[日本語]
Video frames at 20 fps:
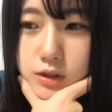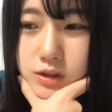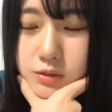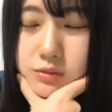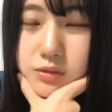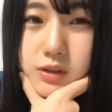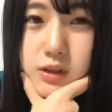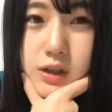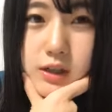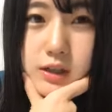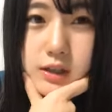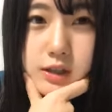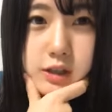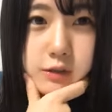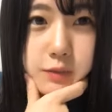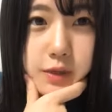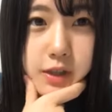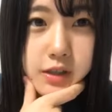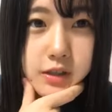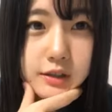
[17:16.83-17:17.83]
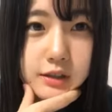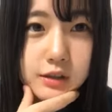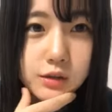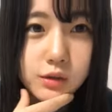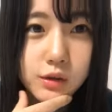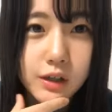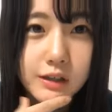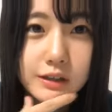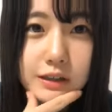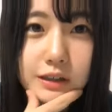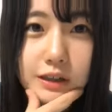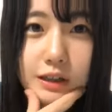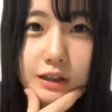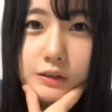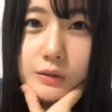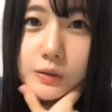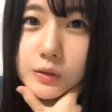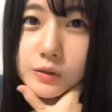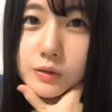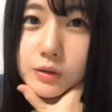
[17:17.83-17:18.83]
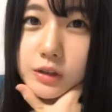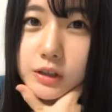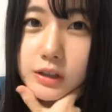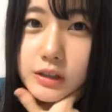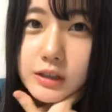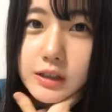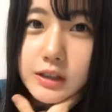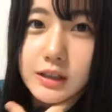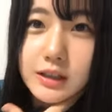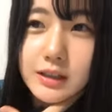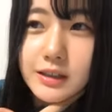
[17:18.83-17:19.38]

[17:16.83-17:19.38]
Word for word: 自分で指名するとかだから本当に